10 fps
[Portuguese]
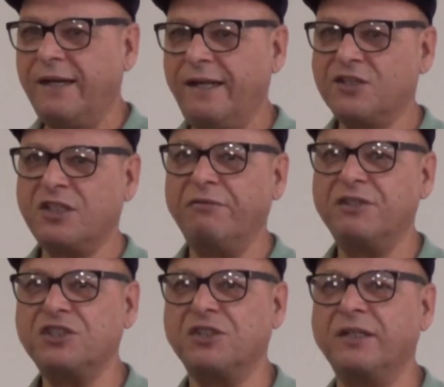Ele achava
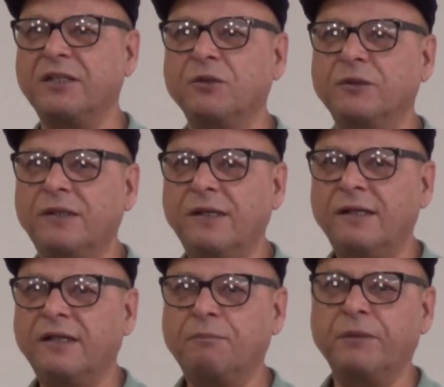estranho
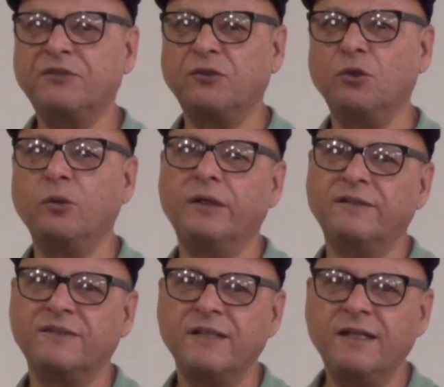que
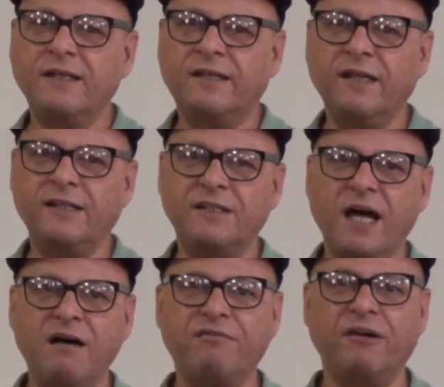pessoas que ele
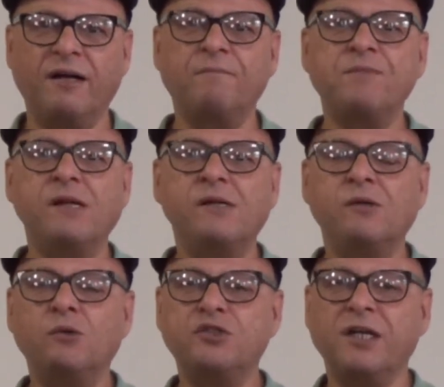dava
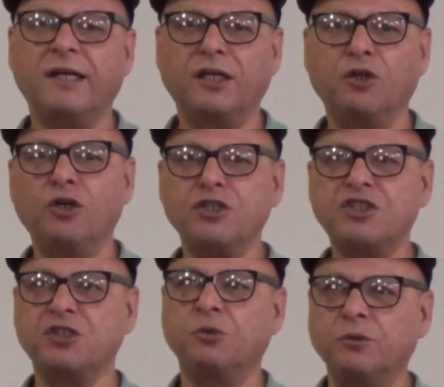o
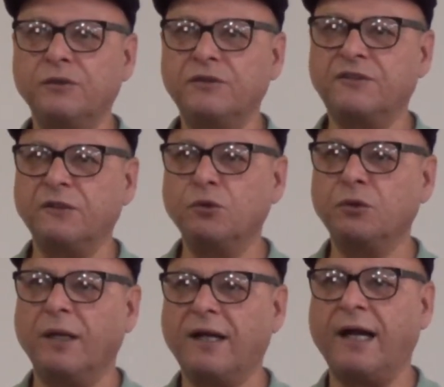diagnóstico,
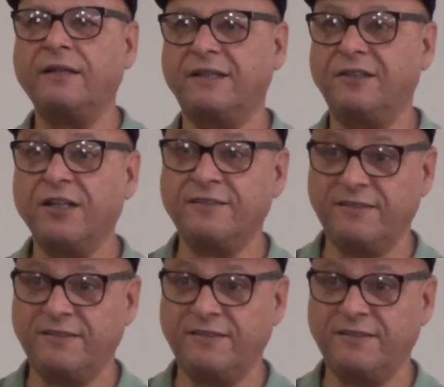segundo a cátedra